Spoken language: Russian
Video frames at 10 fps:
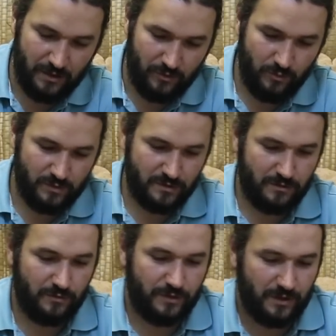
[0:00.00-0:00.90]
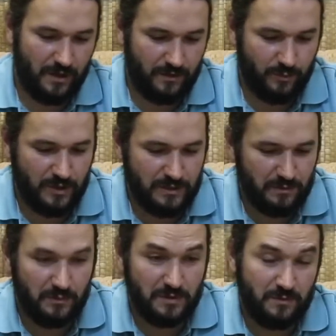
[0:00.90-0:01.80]
но, безусловно, так как, в
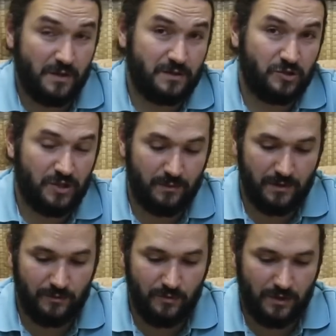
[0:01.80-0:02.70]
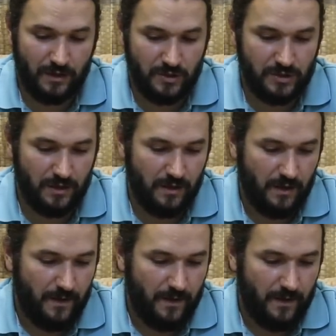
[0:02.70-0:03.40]
принципе, мы занимаемся чаем давно, конечно,